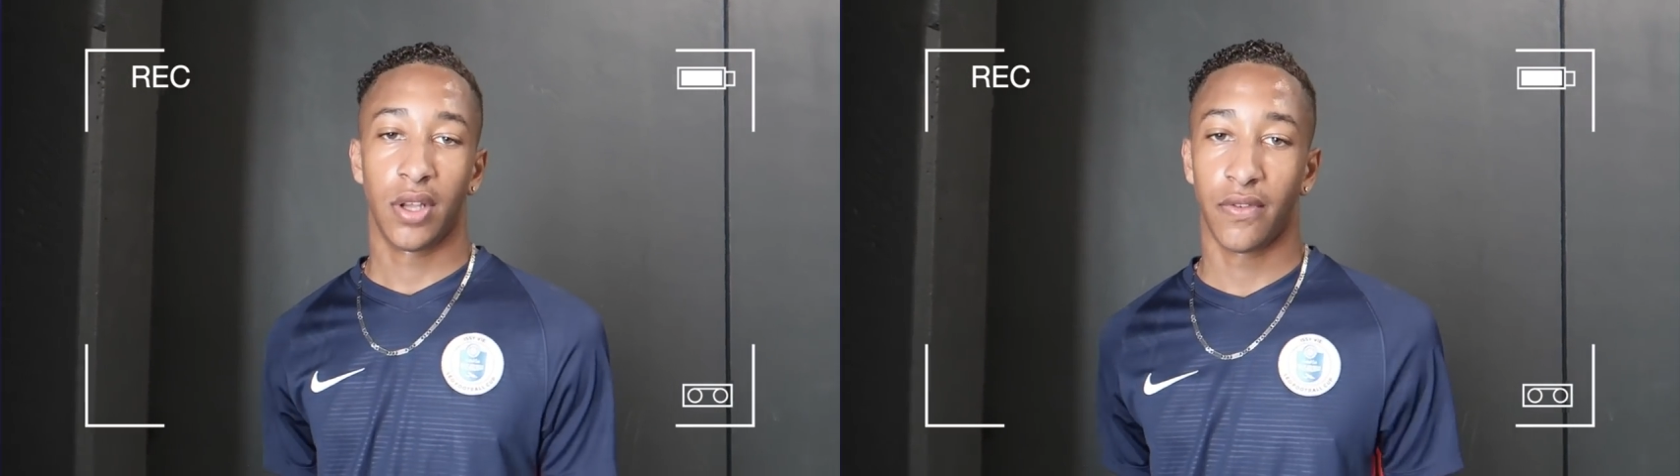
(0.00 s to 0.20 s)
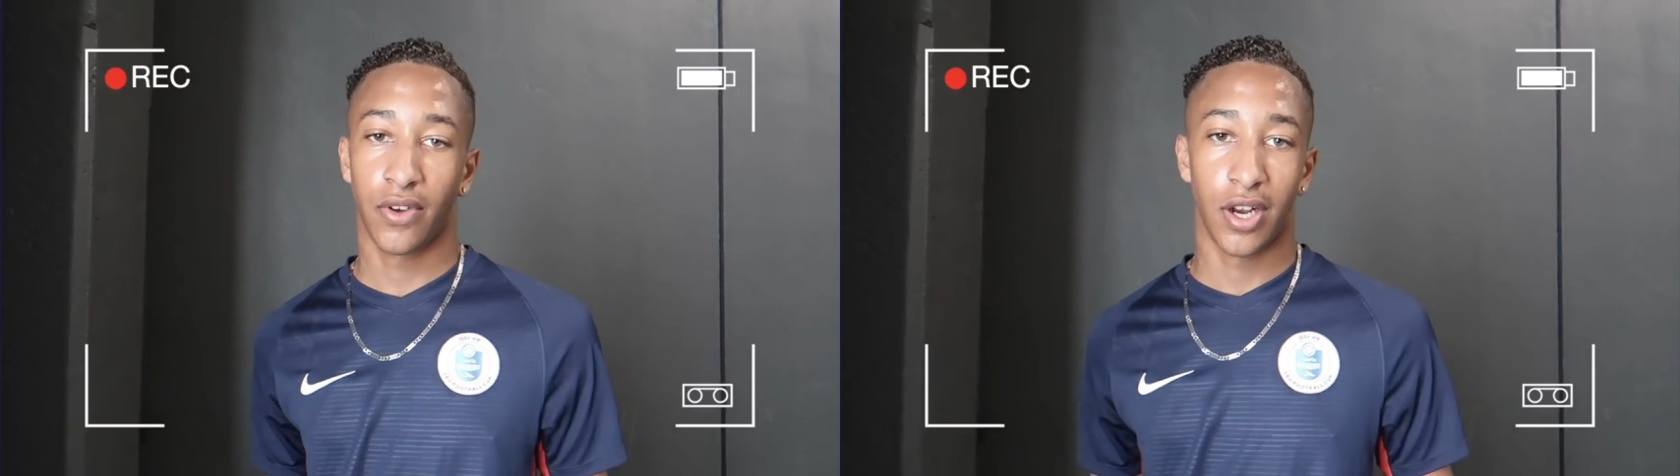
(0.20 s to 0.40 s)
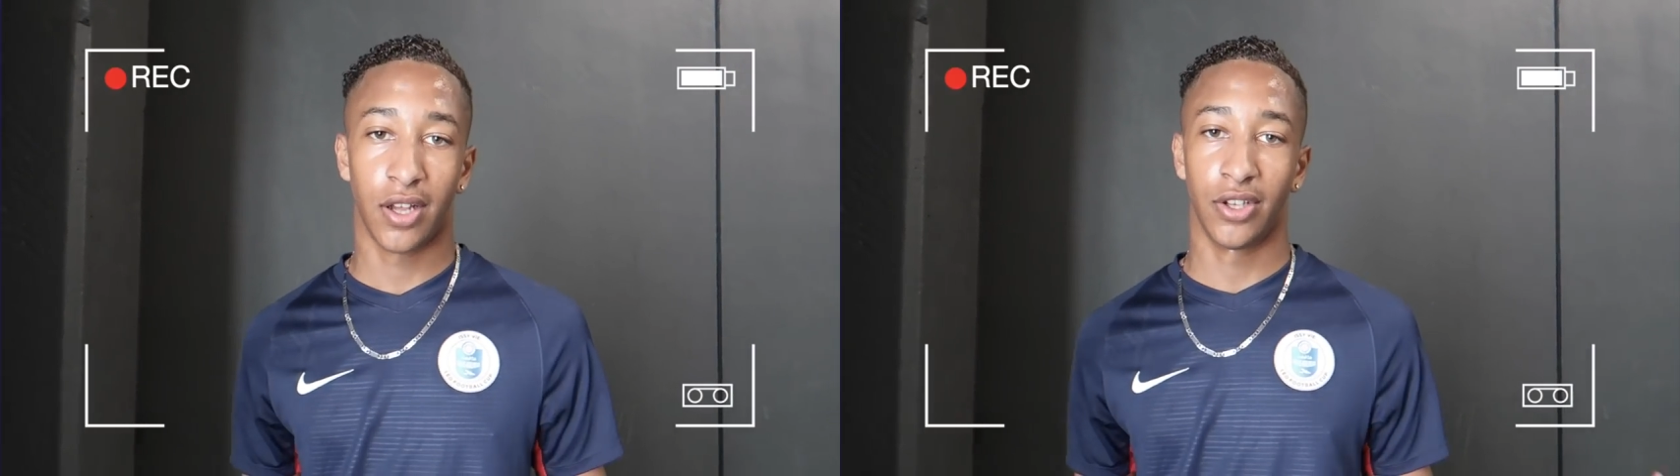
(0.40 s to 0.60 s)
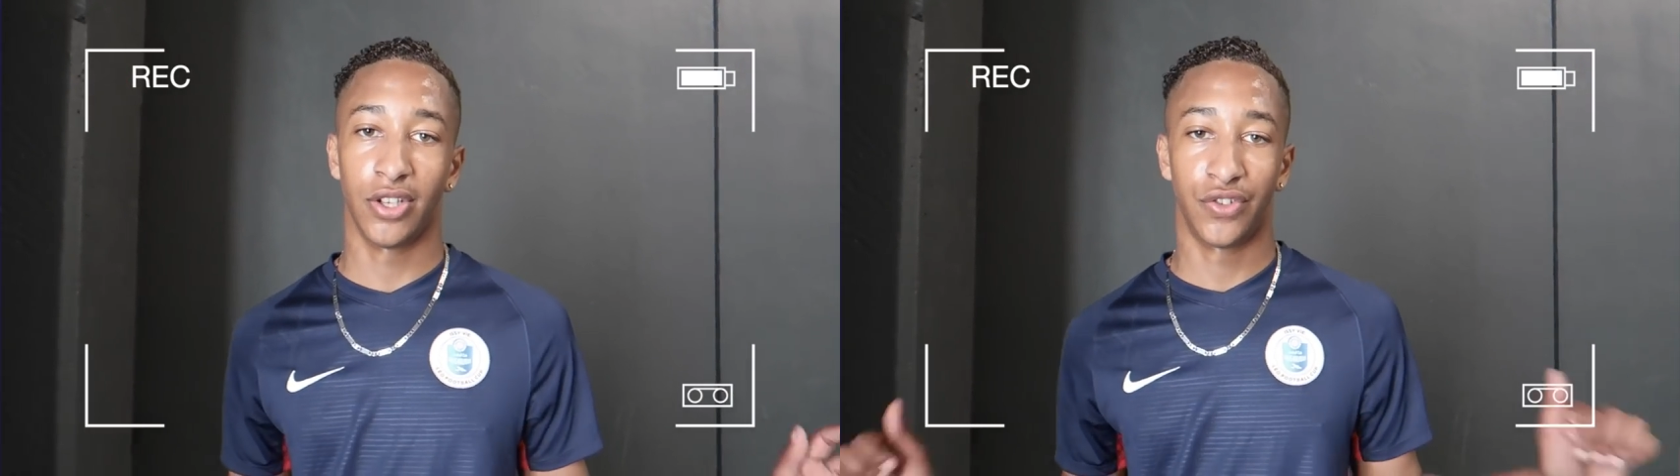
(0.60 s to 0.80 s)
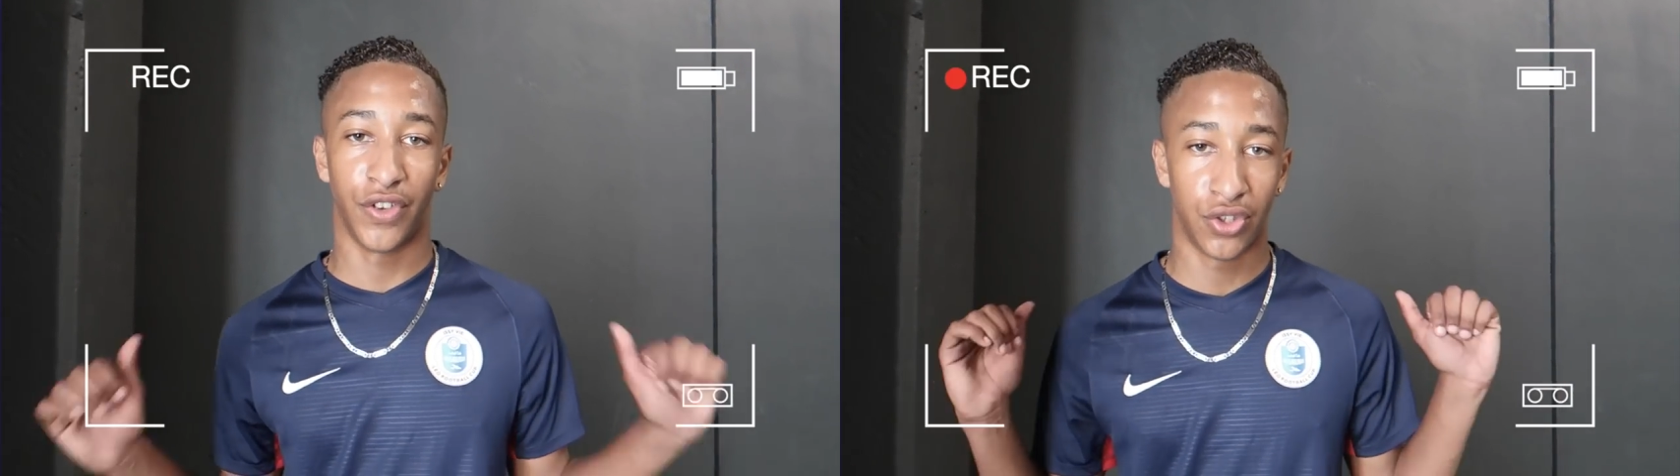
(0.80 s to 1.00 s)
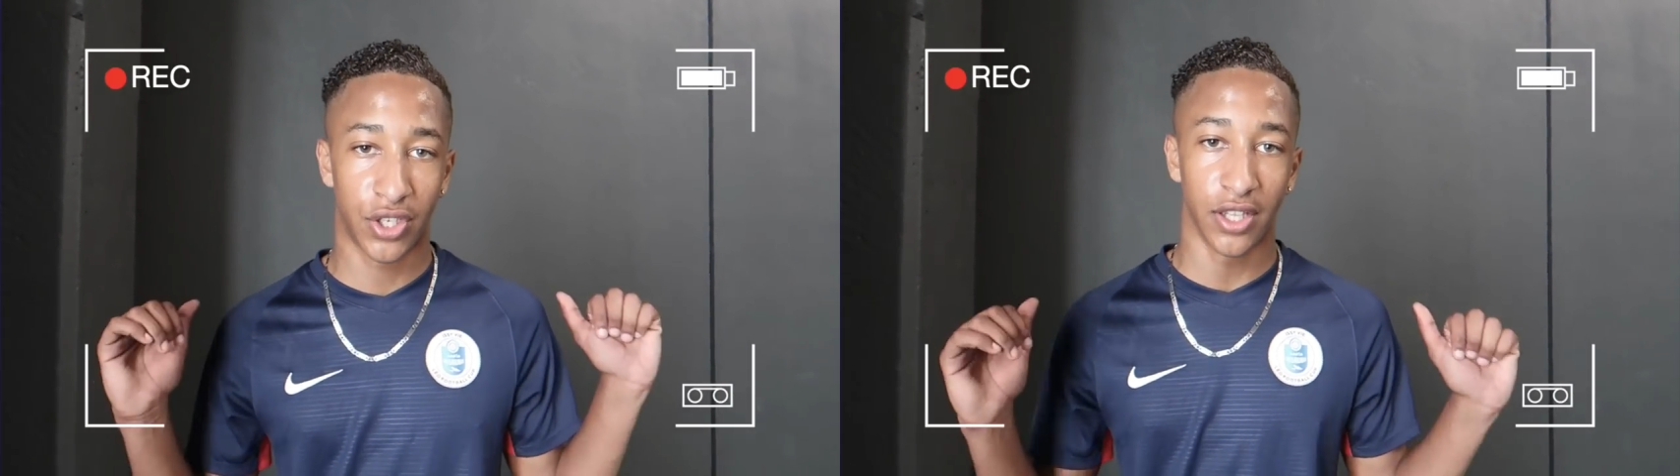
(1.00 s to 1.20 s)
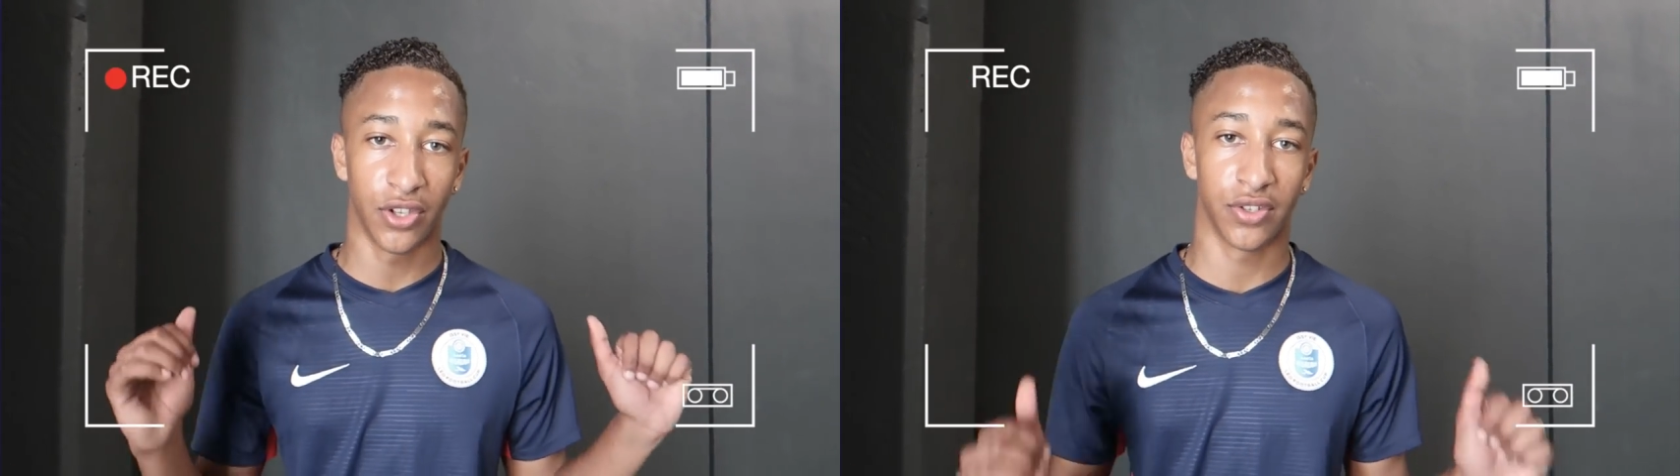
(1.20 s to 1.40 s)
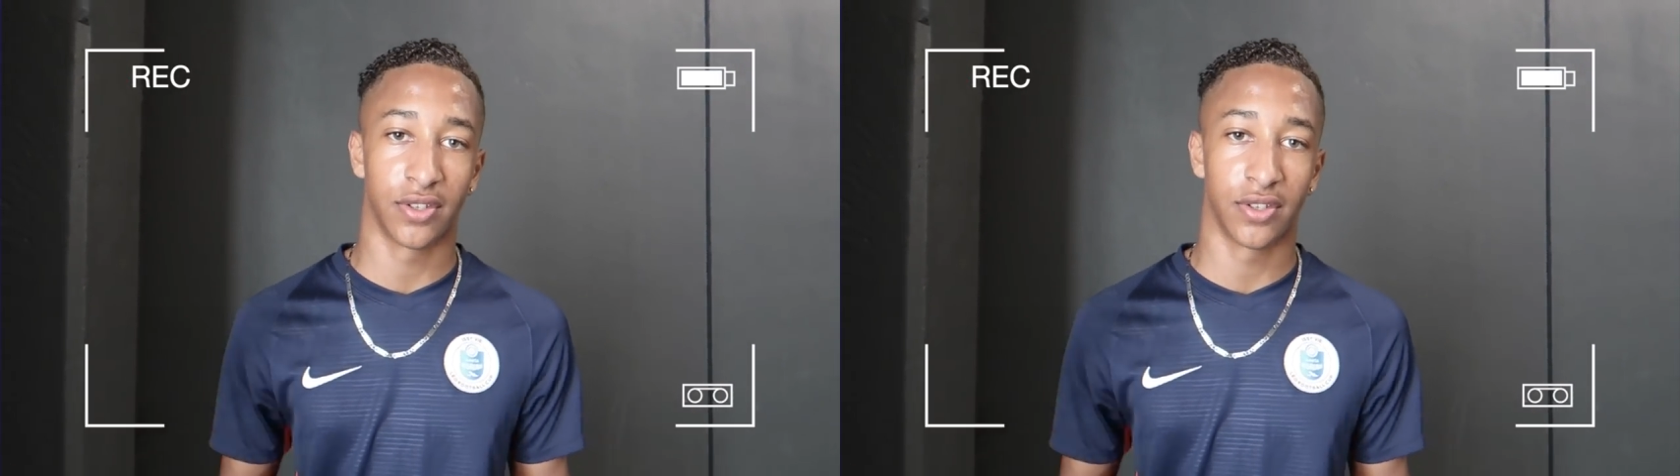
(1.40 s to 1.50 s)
et voilà, je viens du 14.